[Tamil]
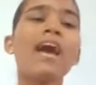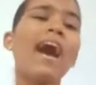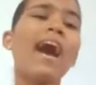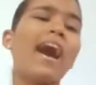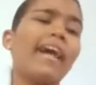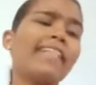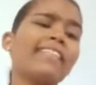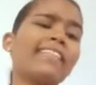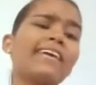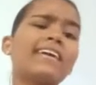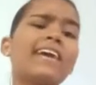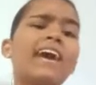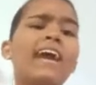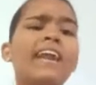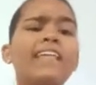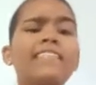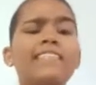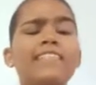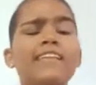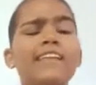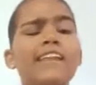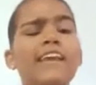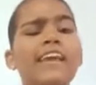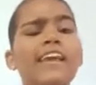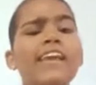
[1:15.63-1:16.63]
அந்த
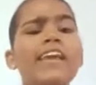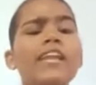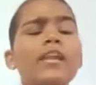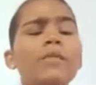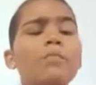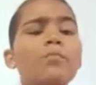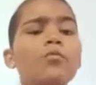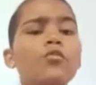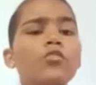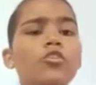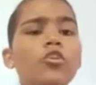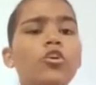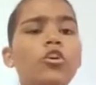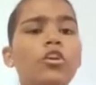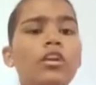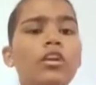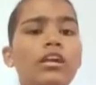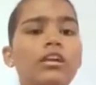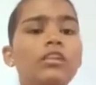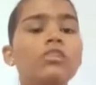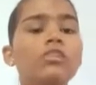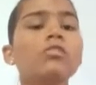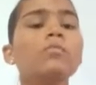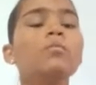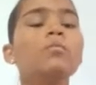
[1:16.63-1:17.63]
காலத்திலேயே நம்
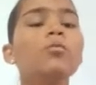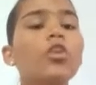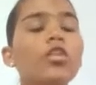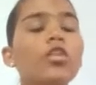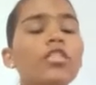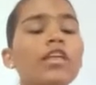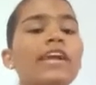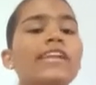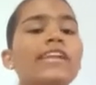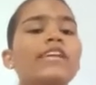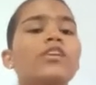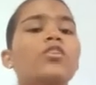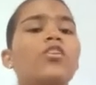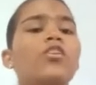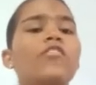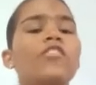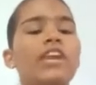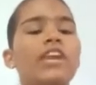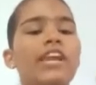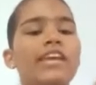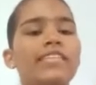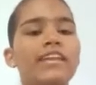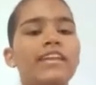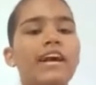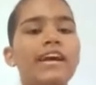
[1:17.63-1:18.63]
முன்னோர்கள் முழுதாணி
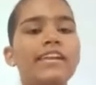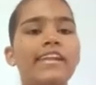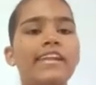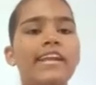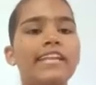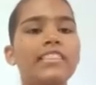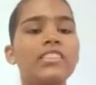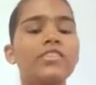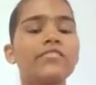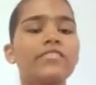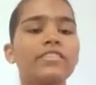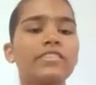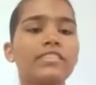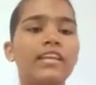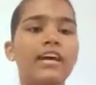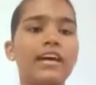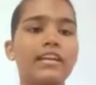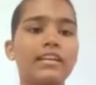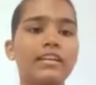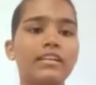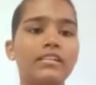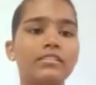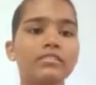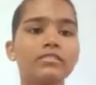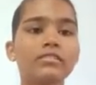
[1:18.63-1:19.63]
உணவுகளை தான் எடுத்து
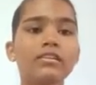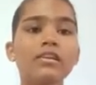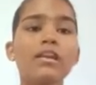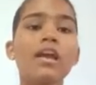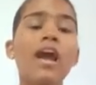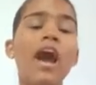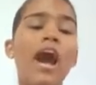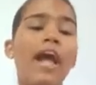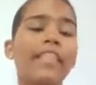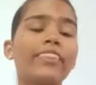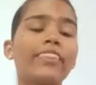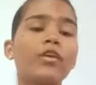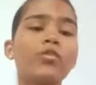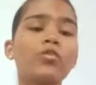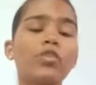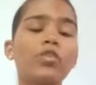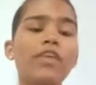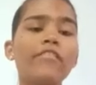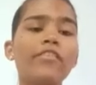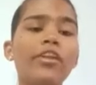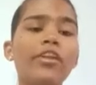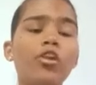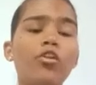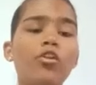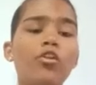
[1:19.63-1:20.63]
வந்தார்கள் அந்த
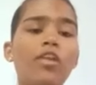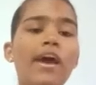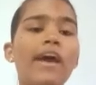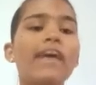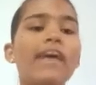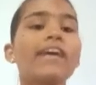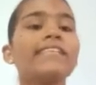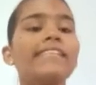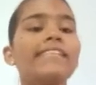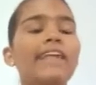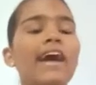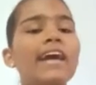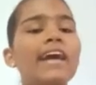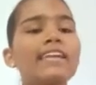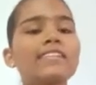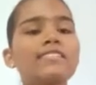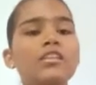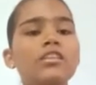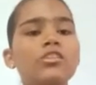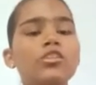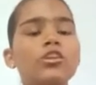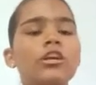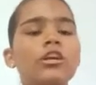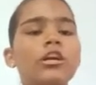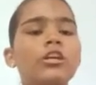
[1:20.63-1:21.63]
உணவில் உள்ள
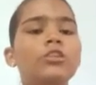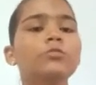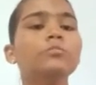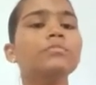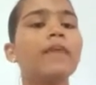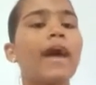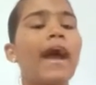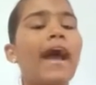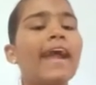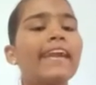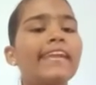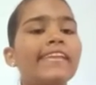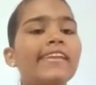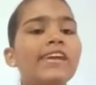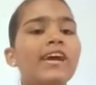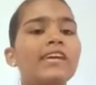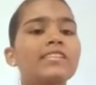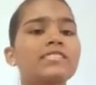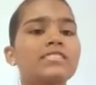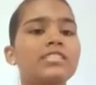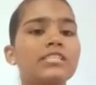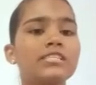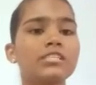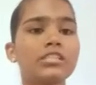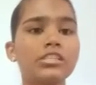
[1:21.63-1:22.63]
நார்ச்சத்துக்களும் ஆன்டி
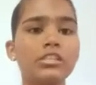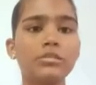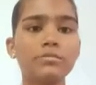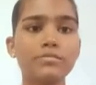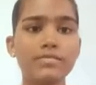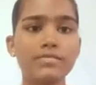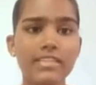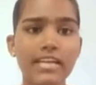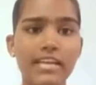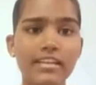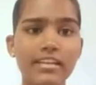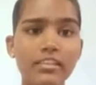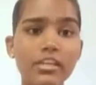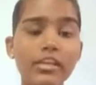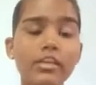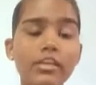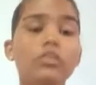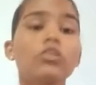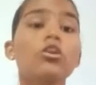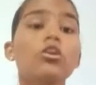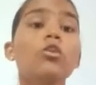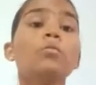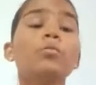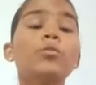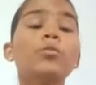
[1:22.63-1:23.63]
ஆக்சிடென்ட்களும் சேர்ந்து
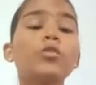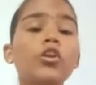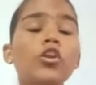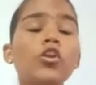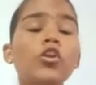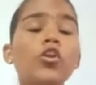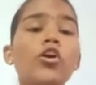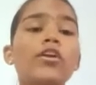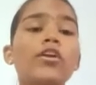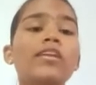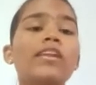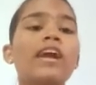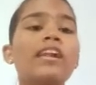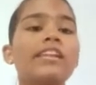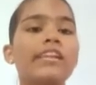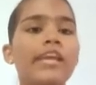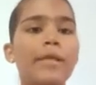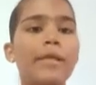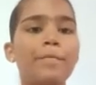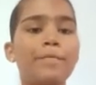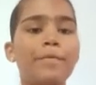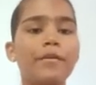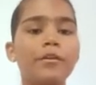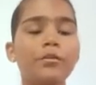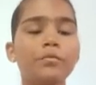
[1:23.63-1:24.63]
புற்றுநோயினால்
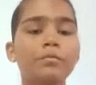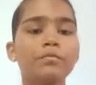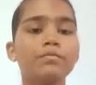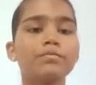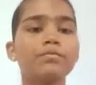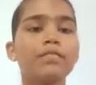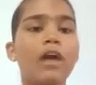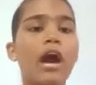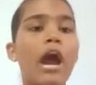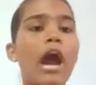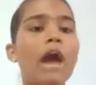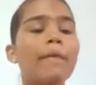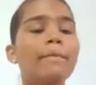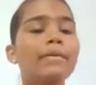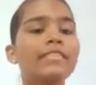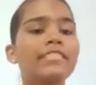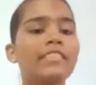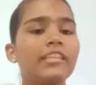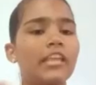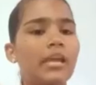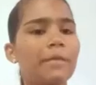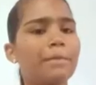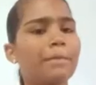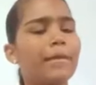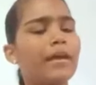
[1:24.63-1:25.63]
ஏற்படும்
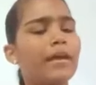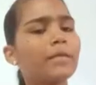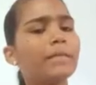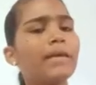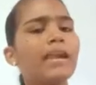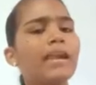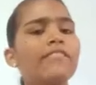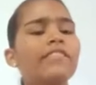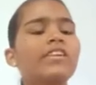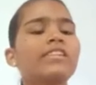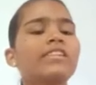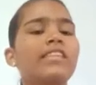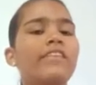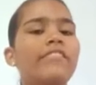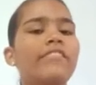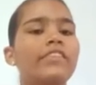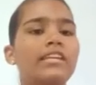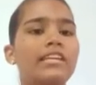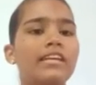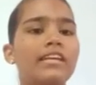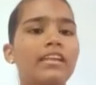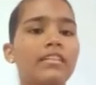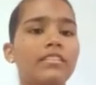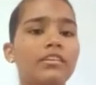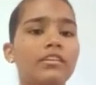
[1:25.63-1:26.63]
ஆபத்தினை பெருமளவில்
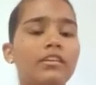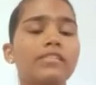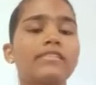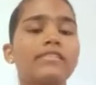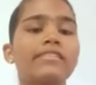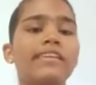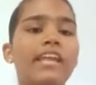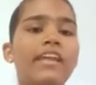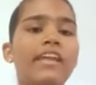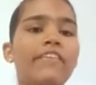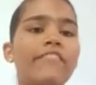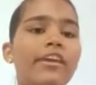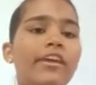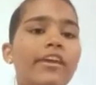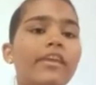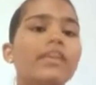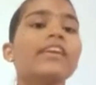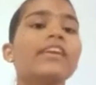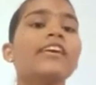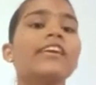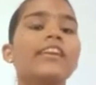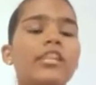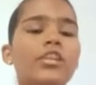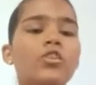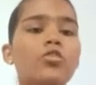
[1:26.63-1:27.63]
தவிர்க்கிறது எனவே
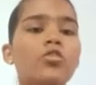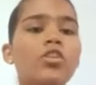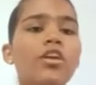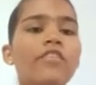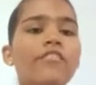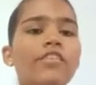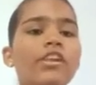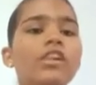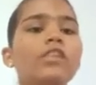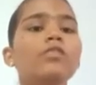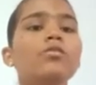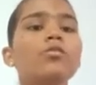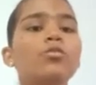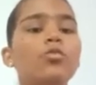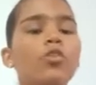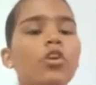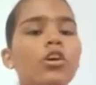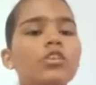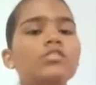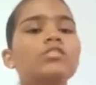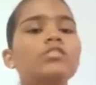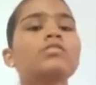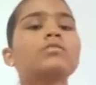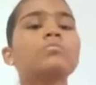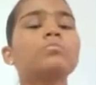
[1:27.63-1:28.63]
இனி உணவில்
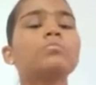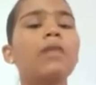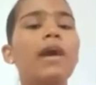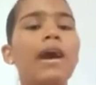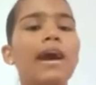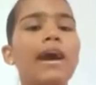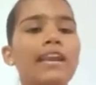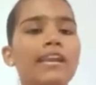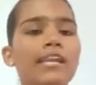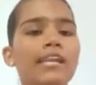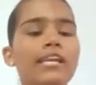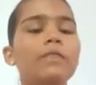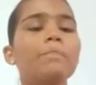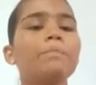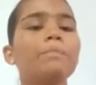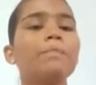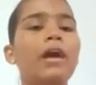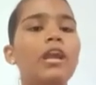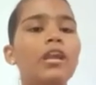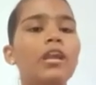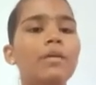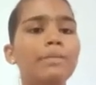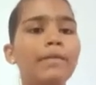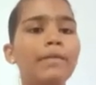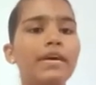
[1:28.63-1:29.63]
ஓட்ஸ் பார்லி
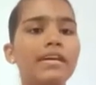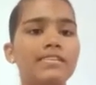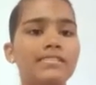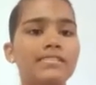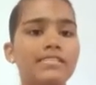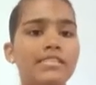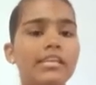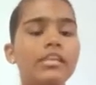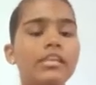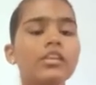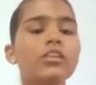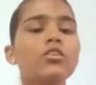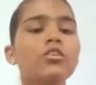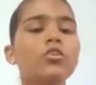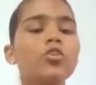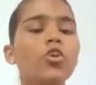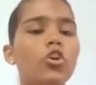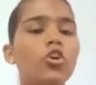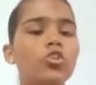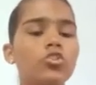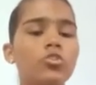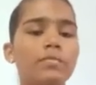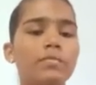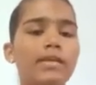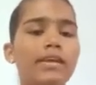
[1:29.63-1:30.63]
பழுப்பு அரிசி
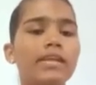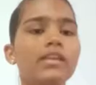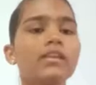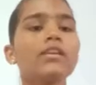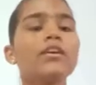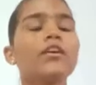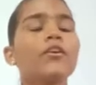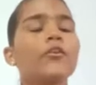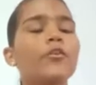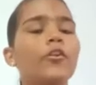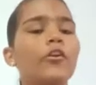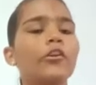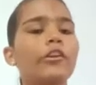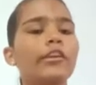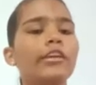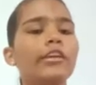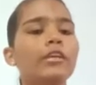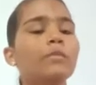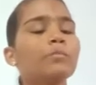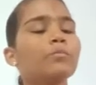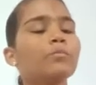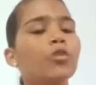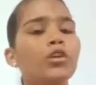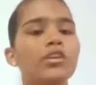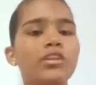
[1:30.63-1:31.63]
கோதுமை ரொட்டி
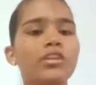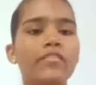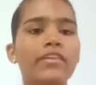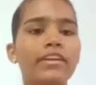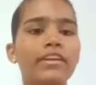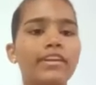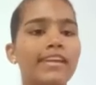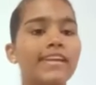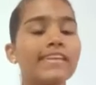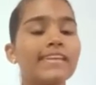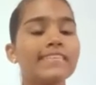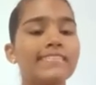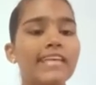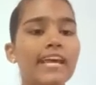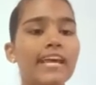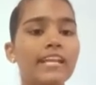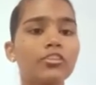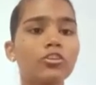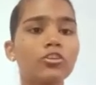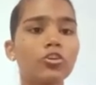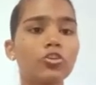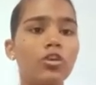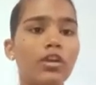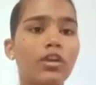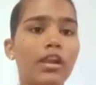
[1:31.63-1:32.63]
போன்றவற்றை
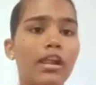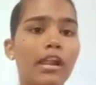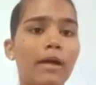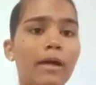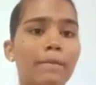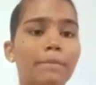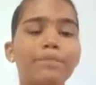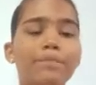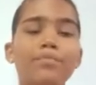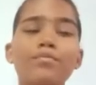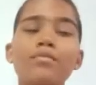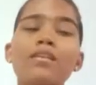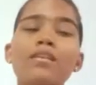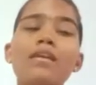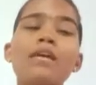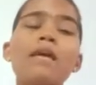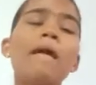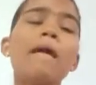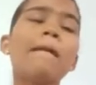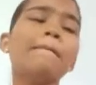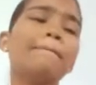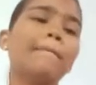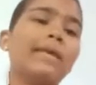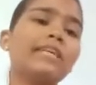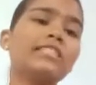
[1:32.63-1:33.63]
சேர்த்து கொள்ளலாம்
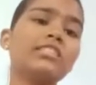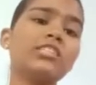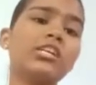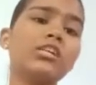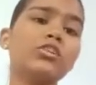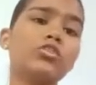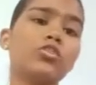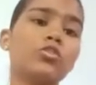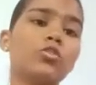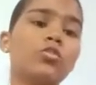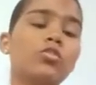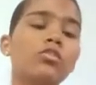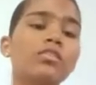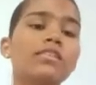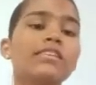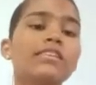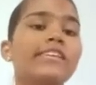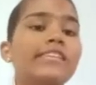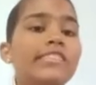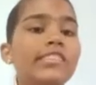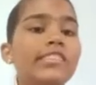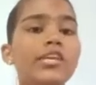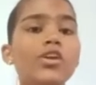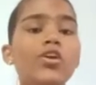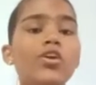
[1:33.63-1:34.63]
மஞ்சள் தூள்
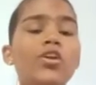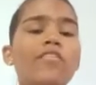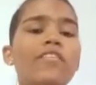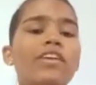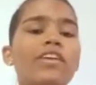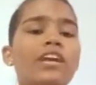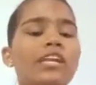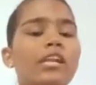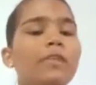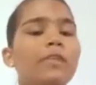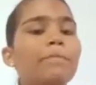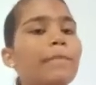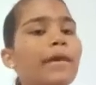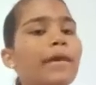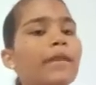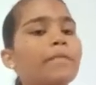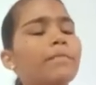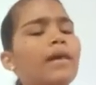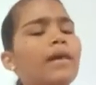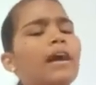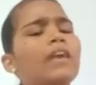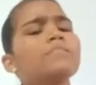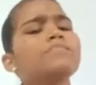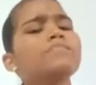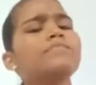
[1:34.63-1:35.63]
இந்திய உணவுகளில்
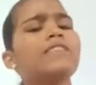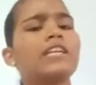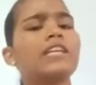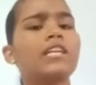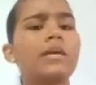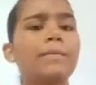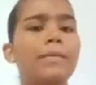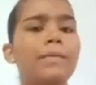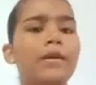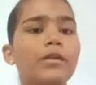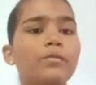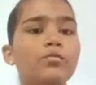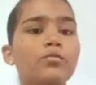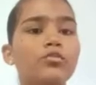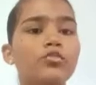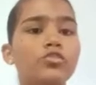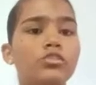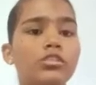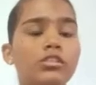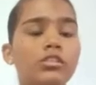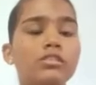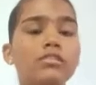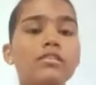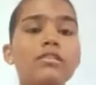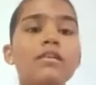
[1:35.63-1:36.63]
பெரும்பாலும் சேர்க்கப்படும்
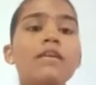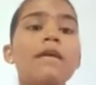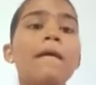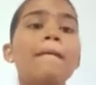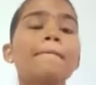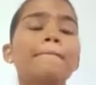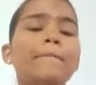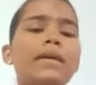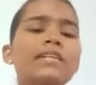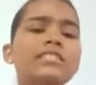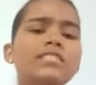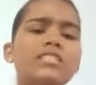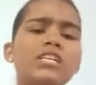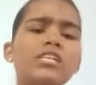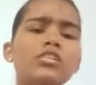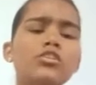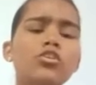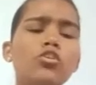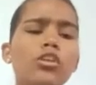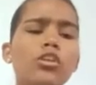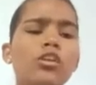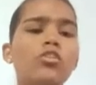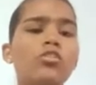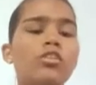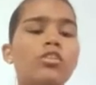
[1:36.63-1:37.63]
ஒன்று மஞ்சள்
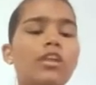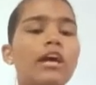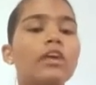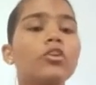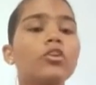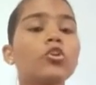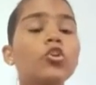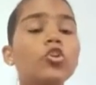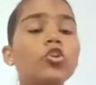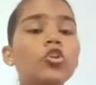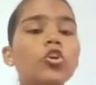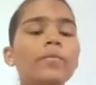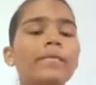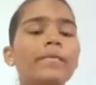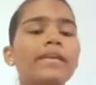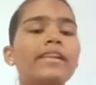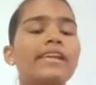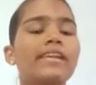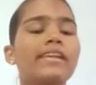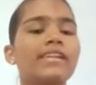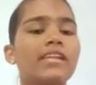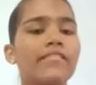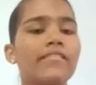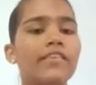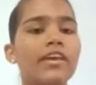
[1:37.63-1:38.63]
தூளில் உள்ள குர்குமின்
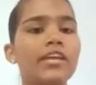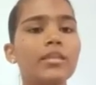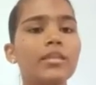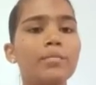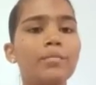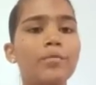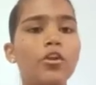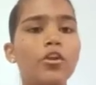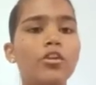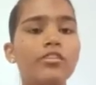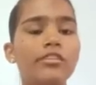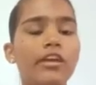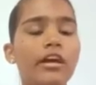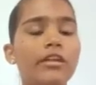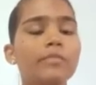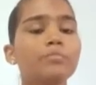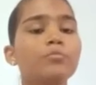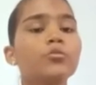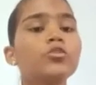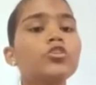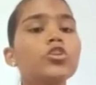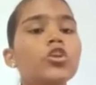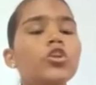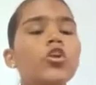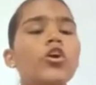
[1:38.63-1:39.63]
என்ற வேதிப்பொருள் தான்
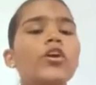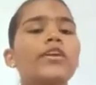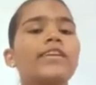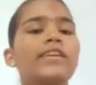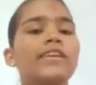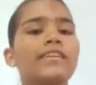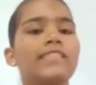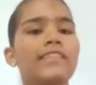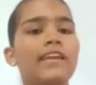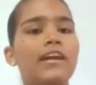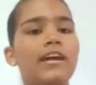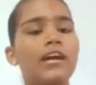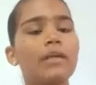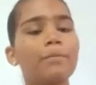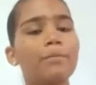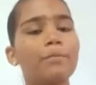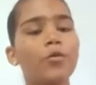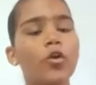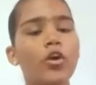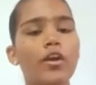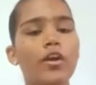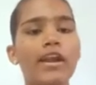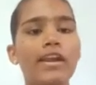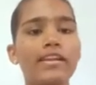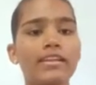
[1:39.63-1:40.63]
புற்றுநோய்க்கு எதிராக
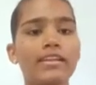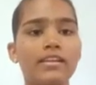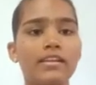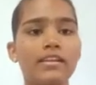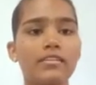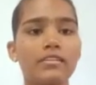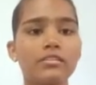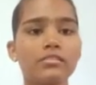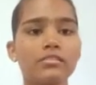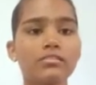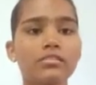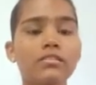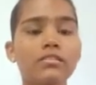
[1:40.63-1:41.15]
போராடுகிறது